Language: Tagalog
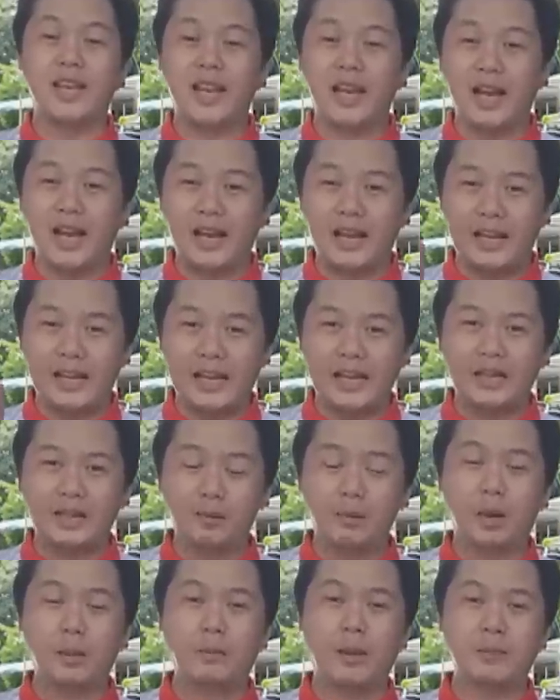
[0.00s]
yan lang ang
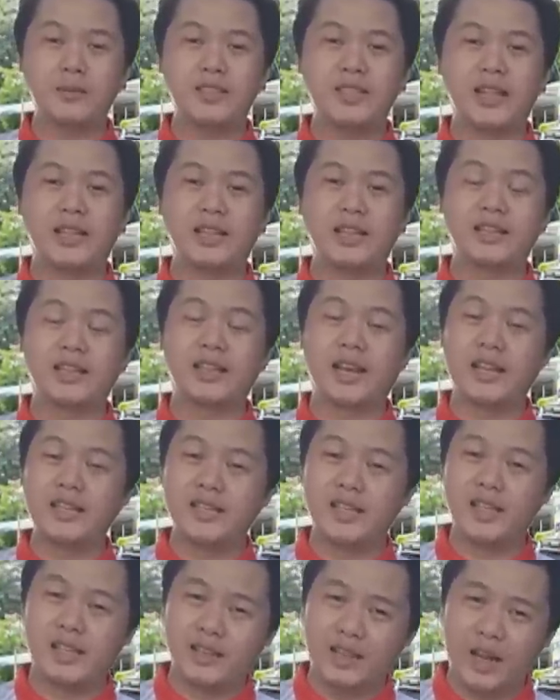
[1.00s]
hiling ng mga paps nating
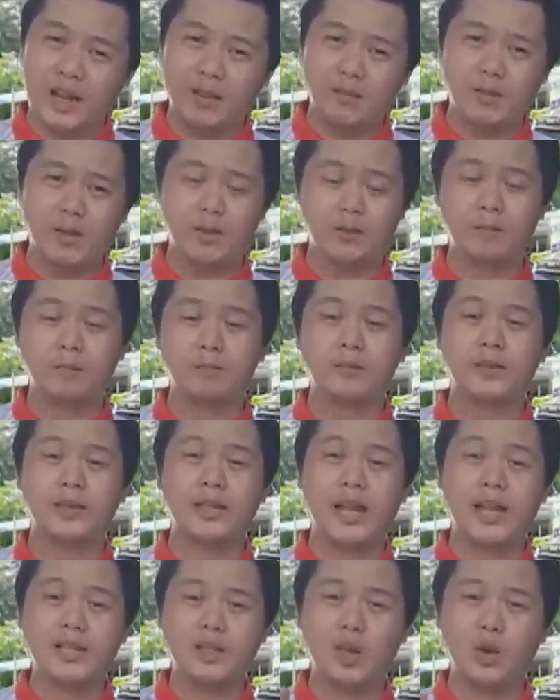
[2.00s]
tricycle driver.
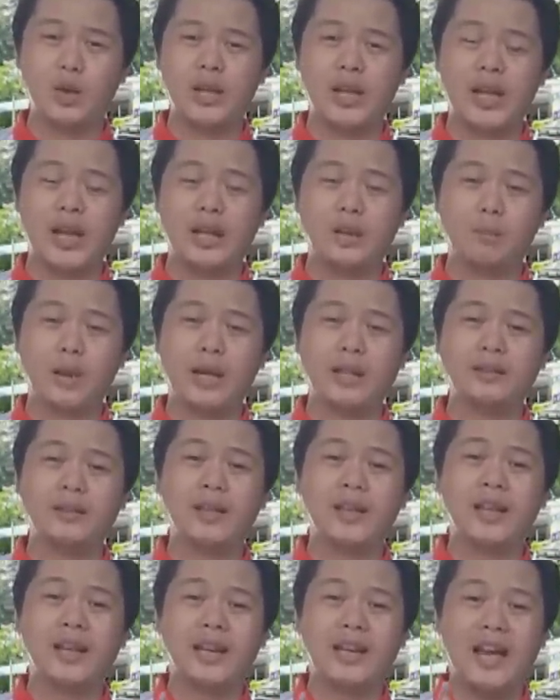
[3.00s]
Dahil sa uli nga
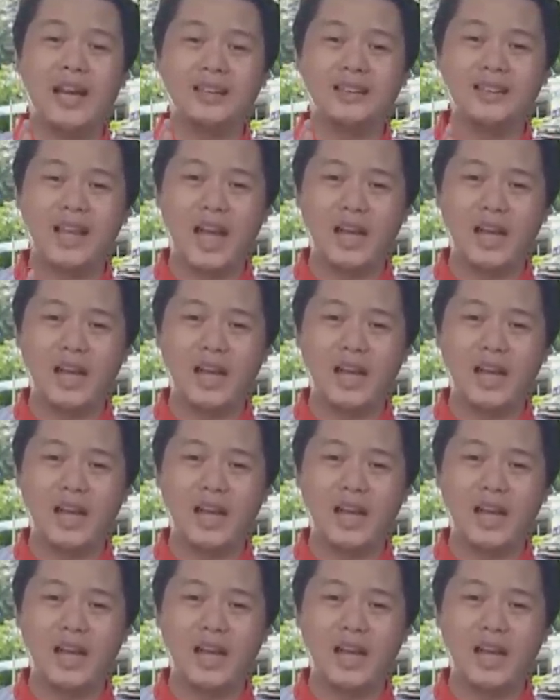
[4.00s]
naman, lahat